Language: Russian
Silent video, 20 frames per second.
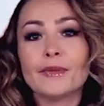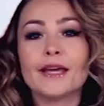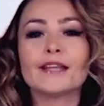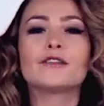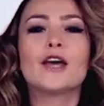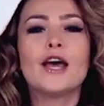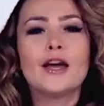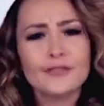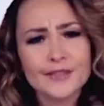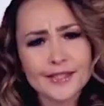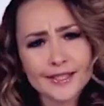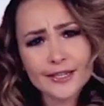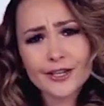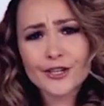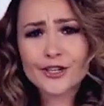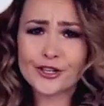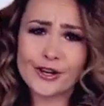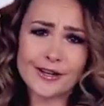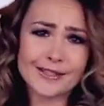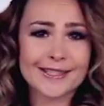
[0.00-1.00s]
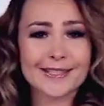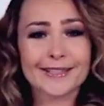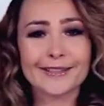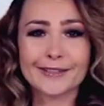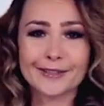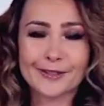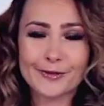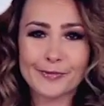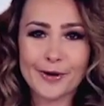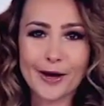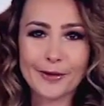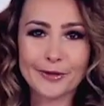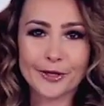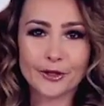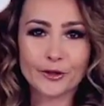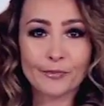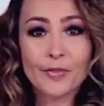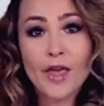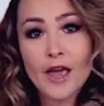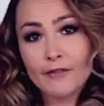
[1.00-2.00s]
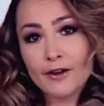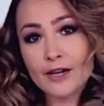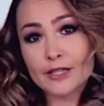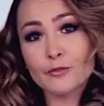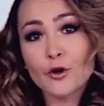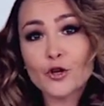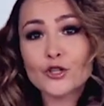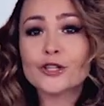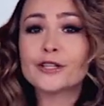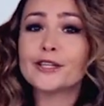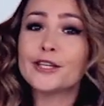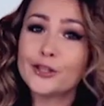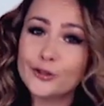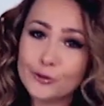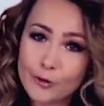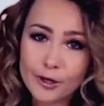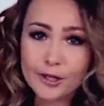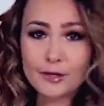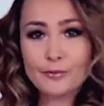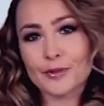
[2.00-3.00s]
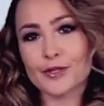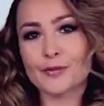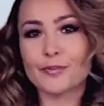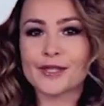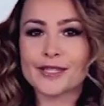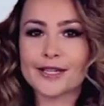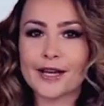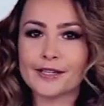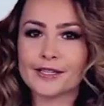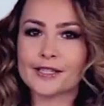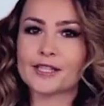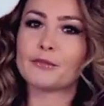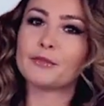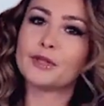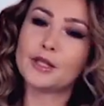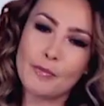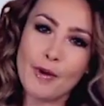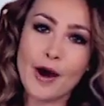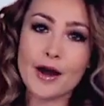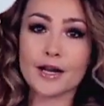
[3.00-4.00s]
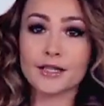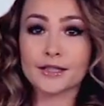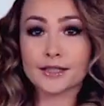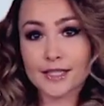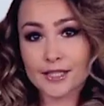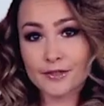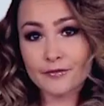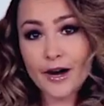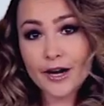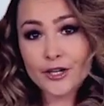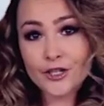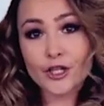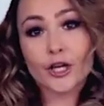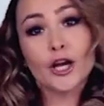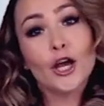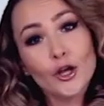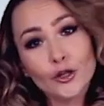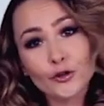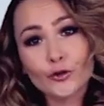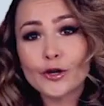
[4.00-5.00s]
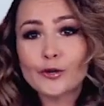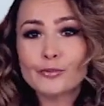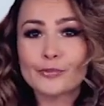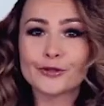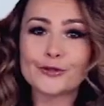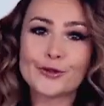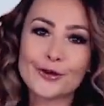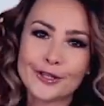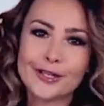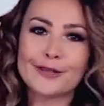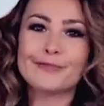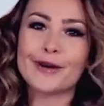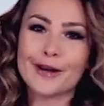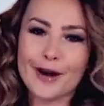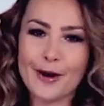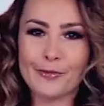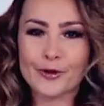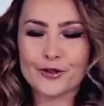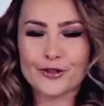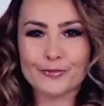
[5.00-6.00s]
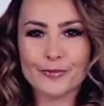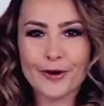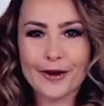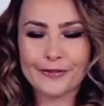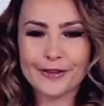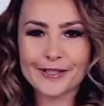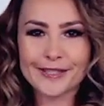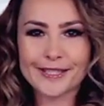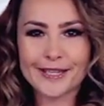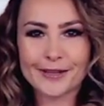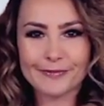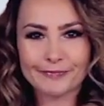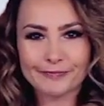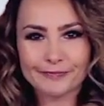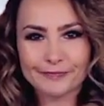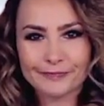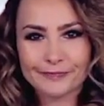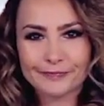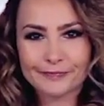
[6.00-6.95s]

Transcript: имеет все шансы на победу. Возможно, не только по специальностям лаборант и сварщик, но и по другим рабочим профессиям.